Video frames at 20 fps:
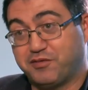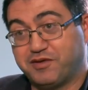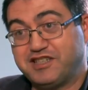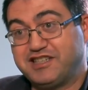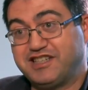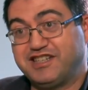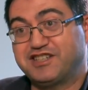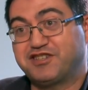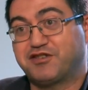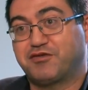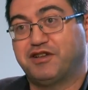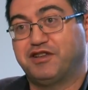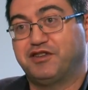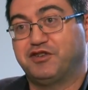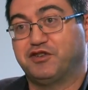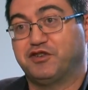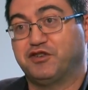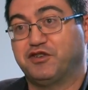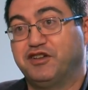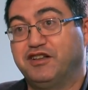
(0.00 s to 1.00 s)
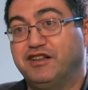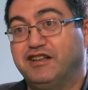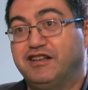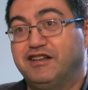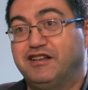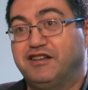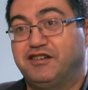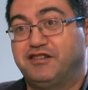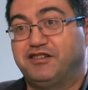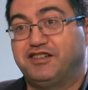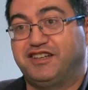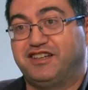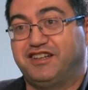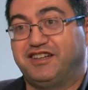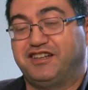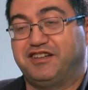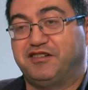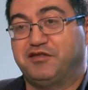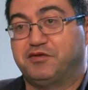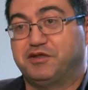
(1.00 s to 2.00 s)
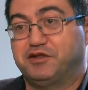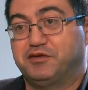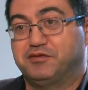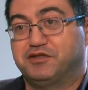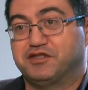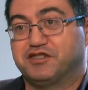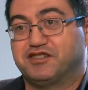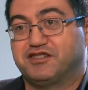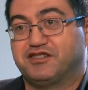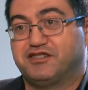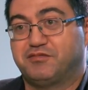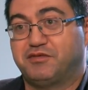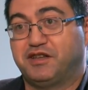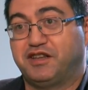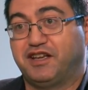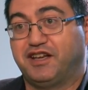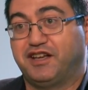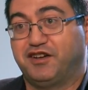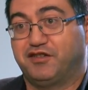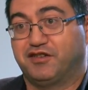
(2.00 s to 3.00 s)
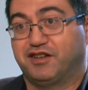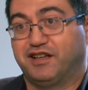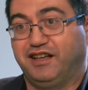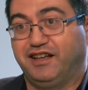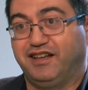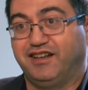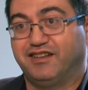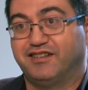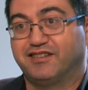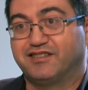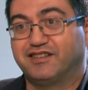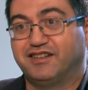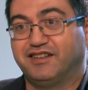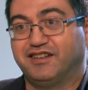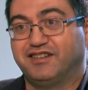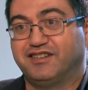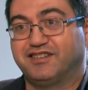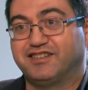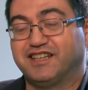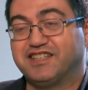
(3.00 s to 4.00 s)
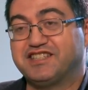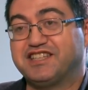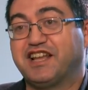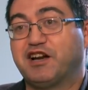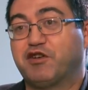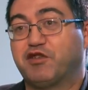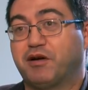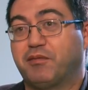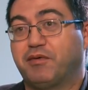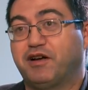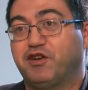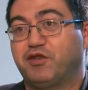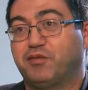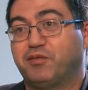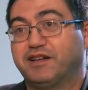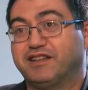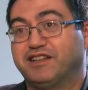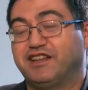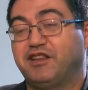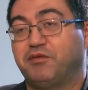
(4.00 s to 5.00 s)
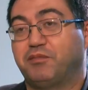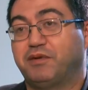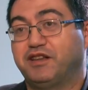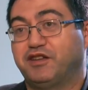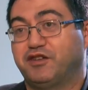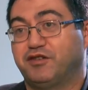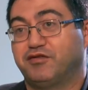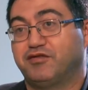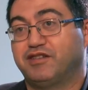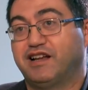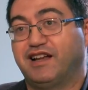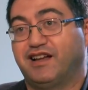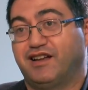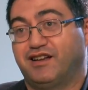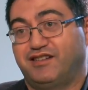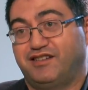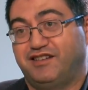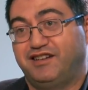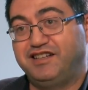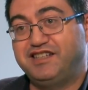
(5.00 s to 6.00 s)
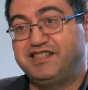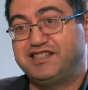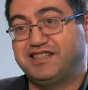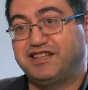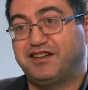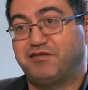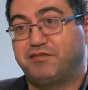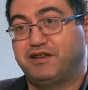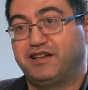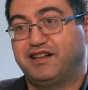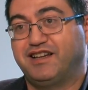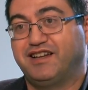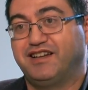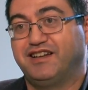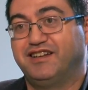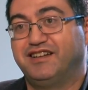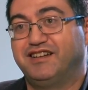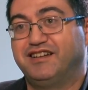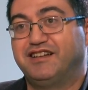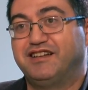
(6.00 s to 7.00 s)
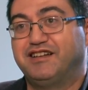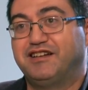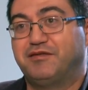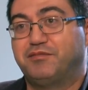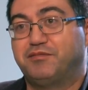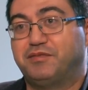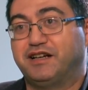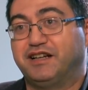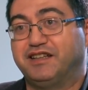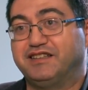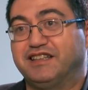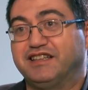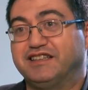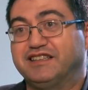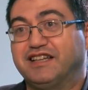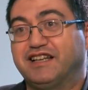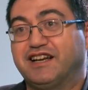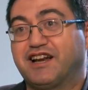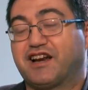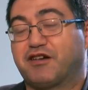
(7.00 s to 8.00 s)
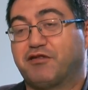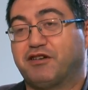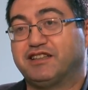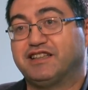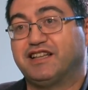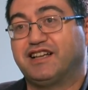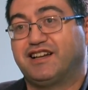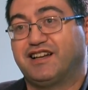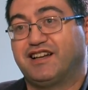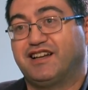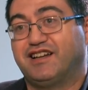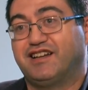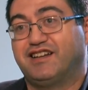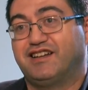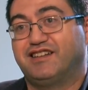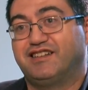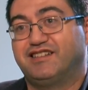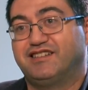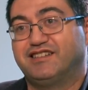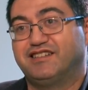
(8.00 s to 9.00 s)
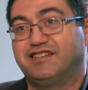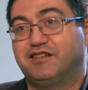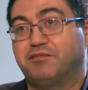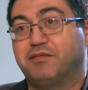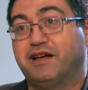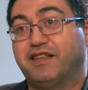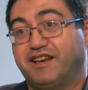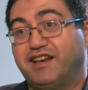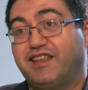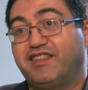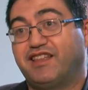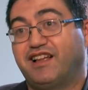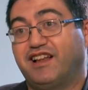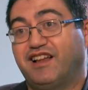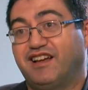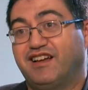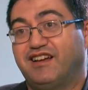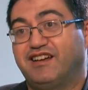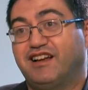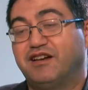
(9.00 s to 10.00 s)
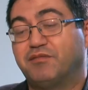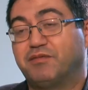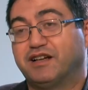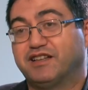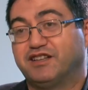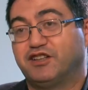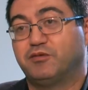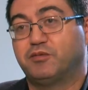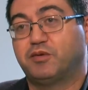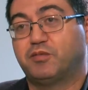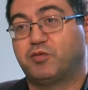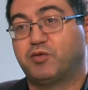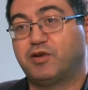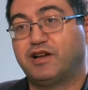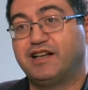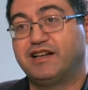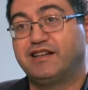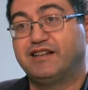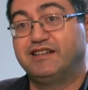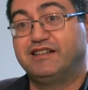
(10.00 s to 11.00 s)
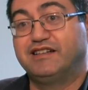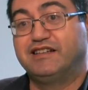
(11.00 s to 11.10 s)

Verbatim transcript: meses cuando eh, bueno, pues me dijeron que, que, echara una mano participando en una lista para, para intentar arrebatar a eh, Madrid al Partido Popular